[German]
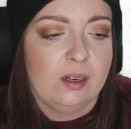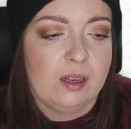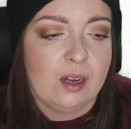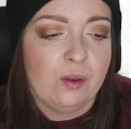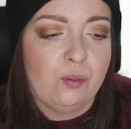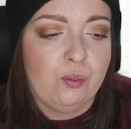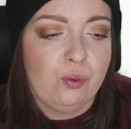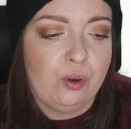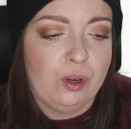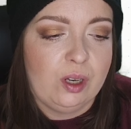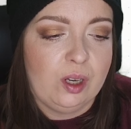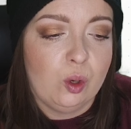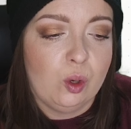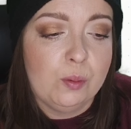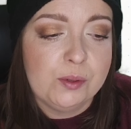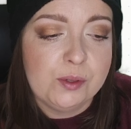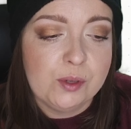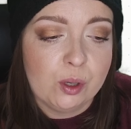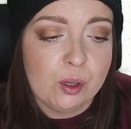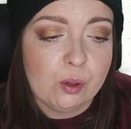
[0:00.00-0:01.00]
dann für die
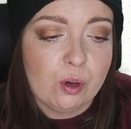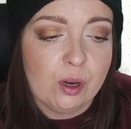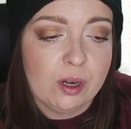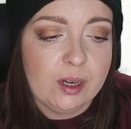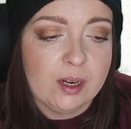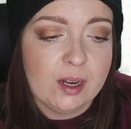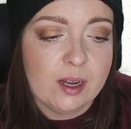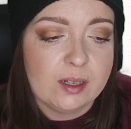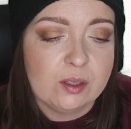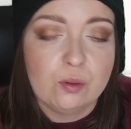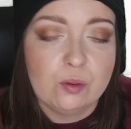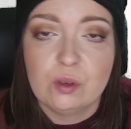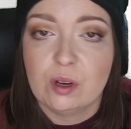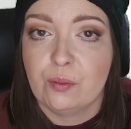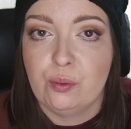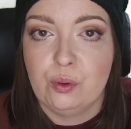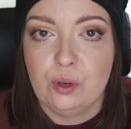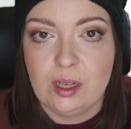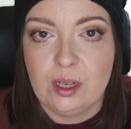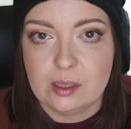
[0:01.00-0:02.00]
y-Koordinate
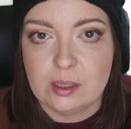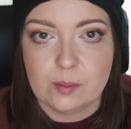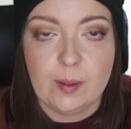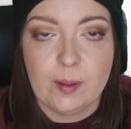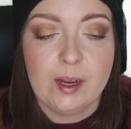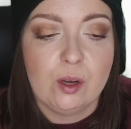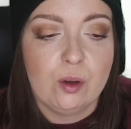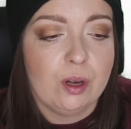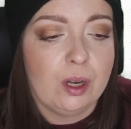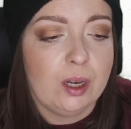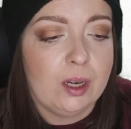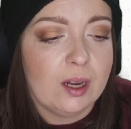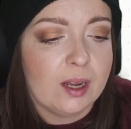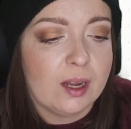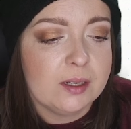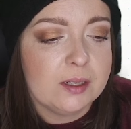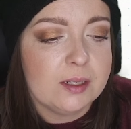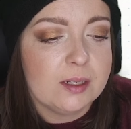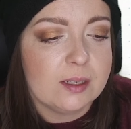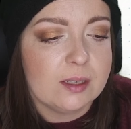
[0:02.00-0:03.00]
oder für die
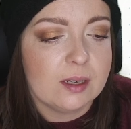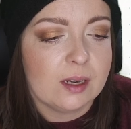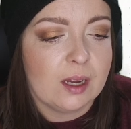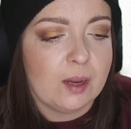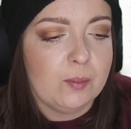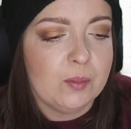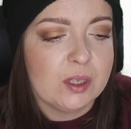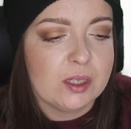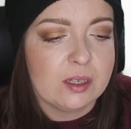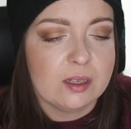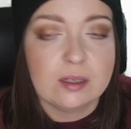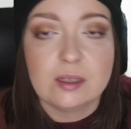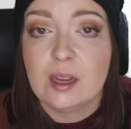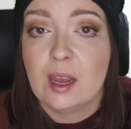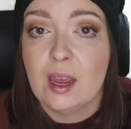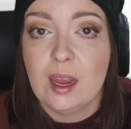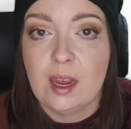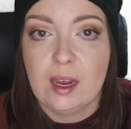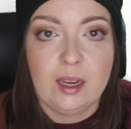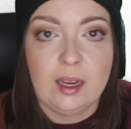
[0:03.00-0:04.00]
x2-Koordinate des Ergebnisses,
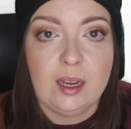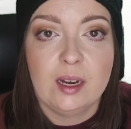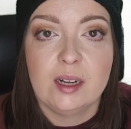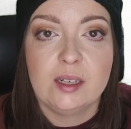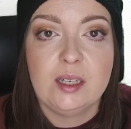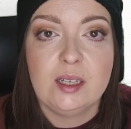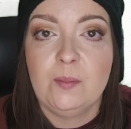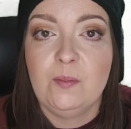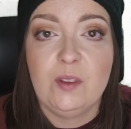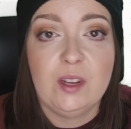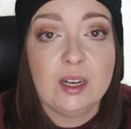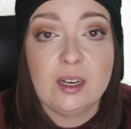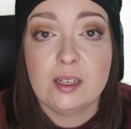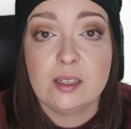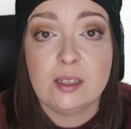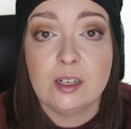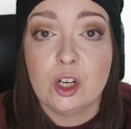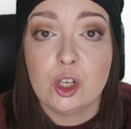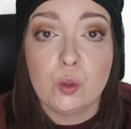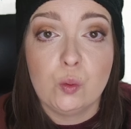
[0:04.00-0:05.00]
je nachdem, wie ihr
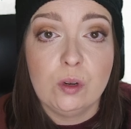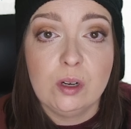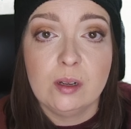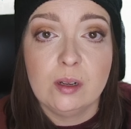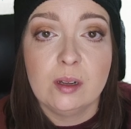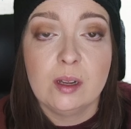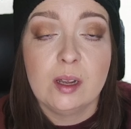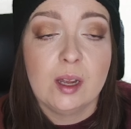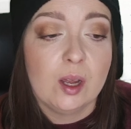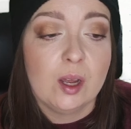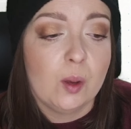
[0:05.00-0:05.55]
das in der Schule